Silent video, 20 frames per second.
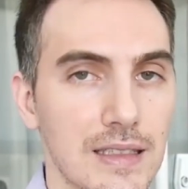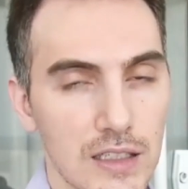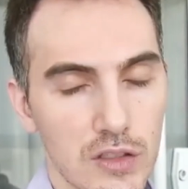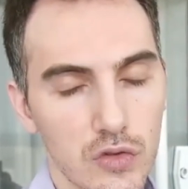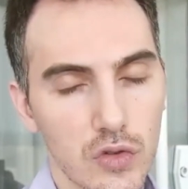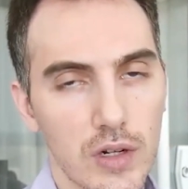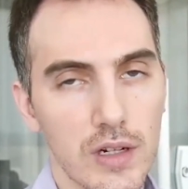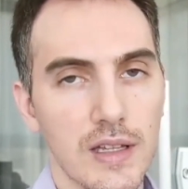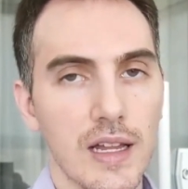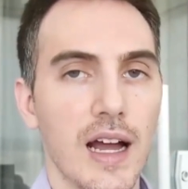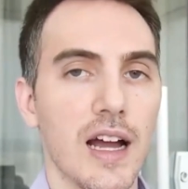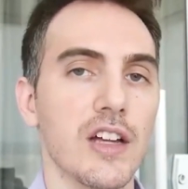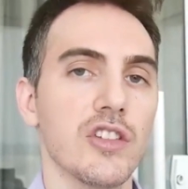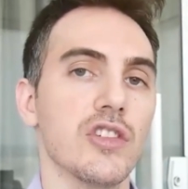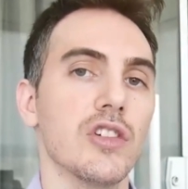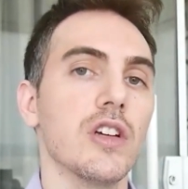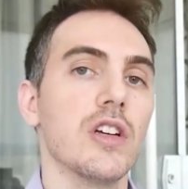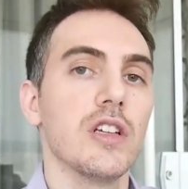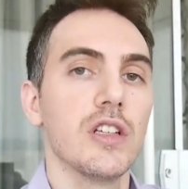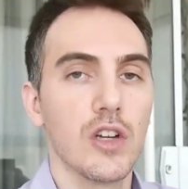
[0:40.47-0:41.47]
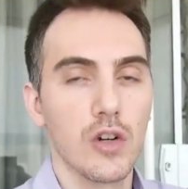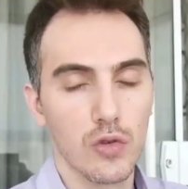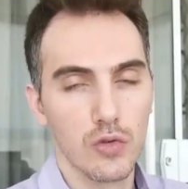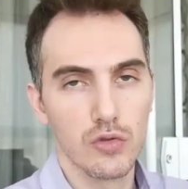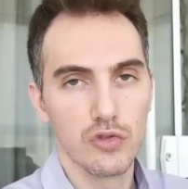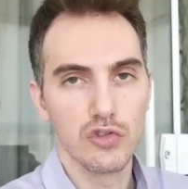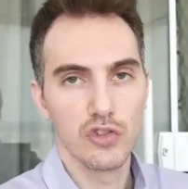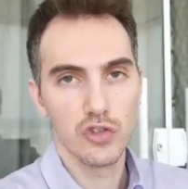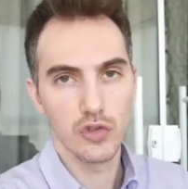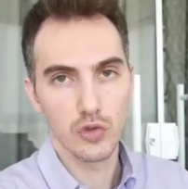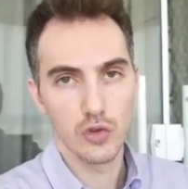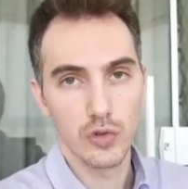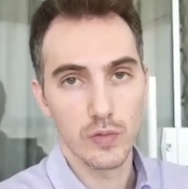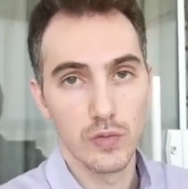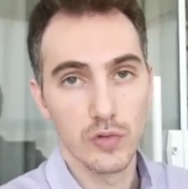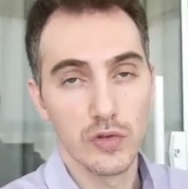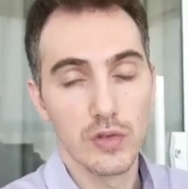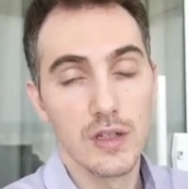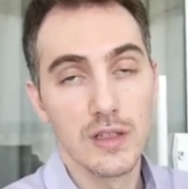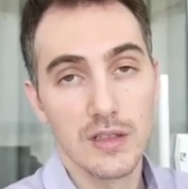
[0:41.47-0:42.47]
sexualidade e alguns
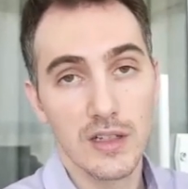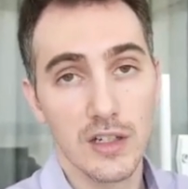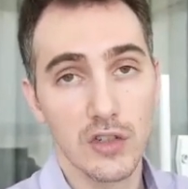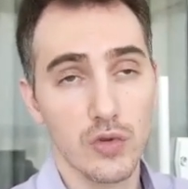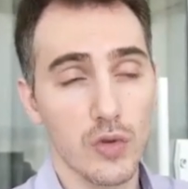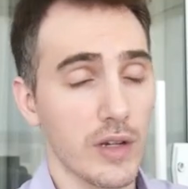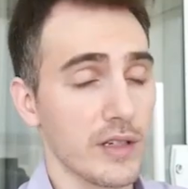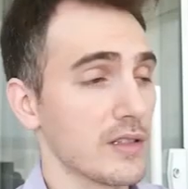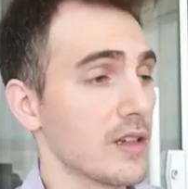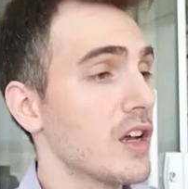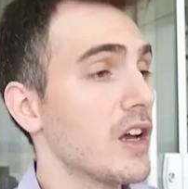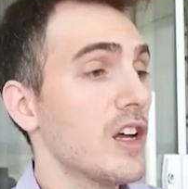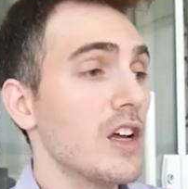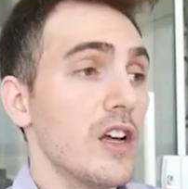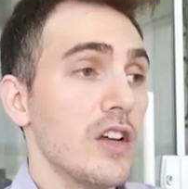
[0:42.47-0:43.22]
distúrbios sexuais.